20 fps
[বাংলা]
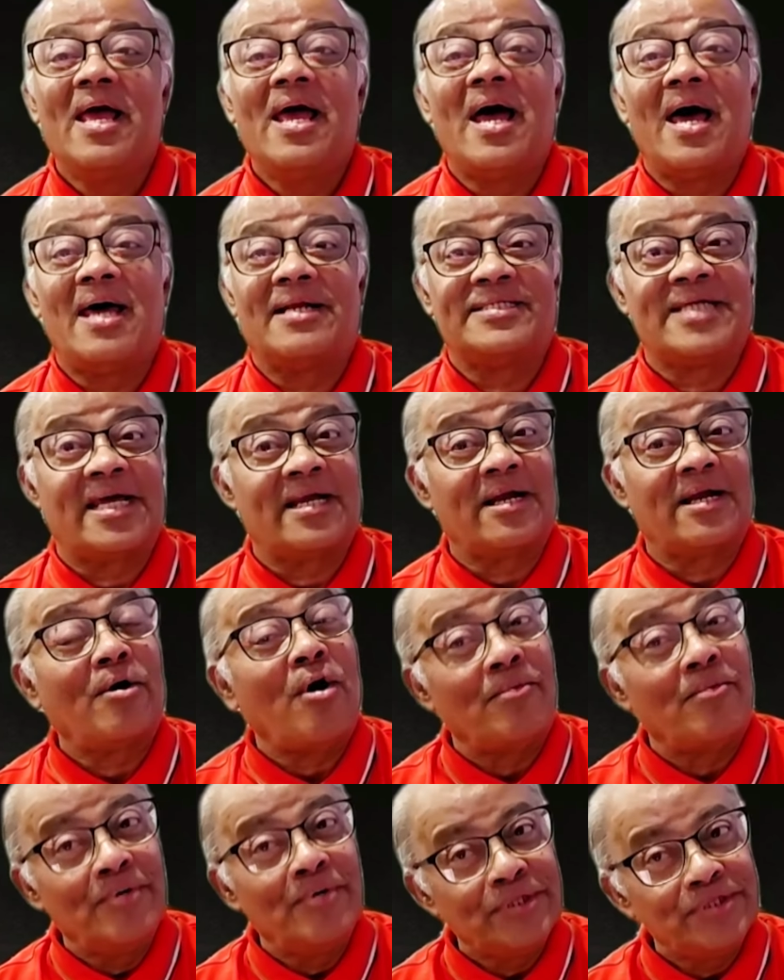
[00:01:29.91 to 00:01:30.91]
আর যারা
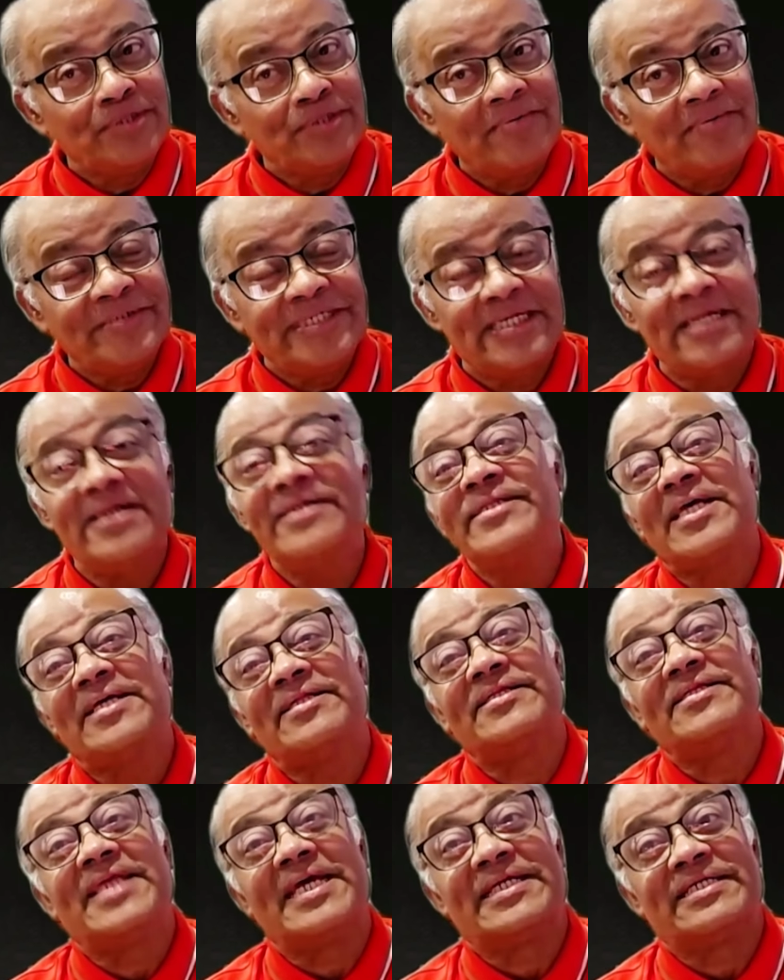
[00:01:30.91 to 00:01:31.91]
অবৈধভাবে ছিলেন
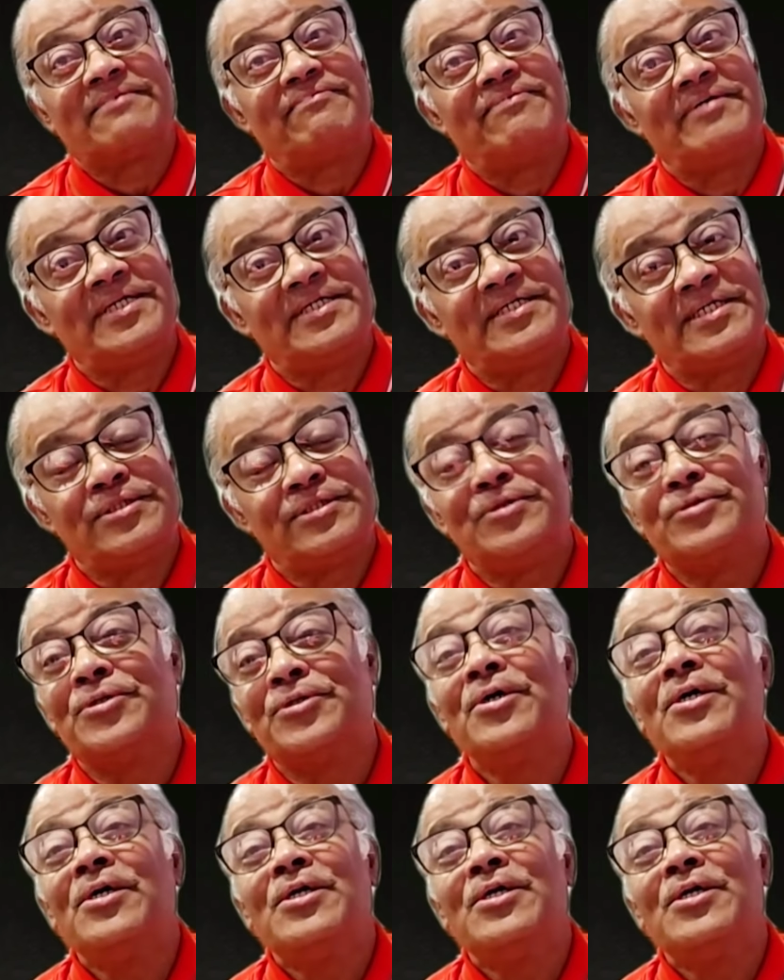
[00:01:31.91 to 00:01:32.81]
তাদের দেশে ফিরে যেতে হতো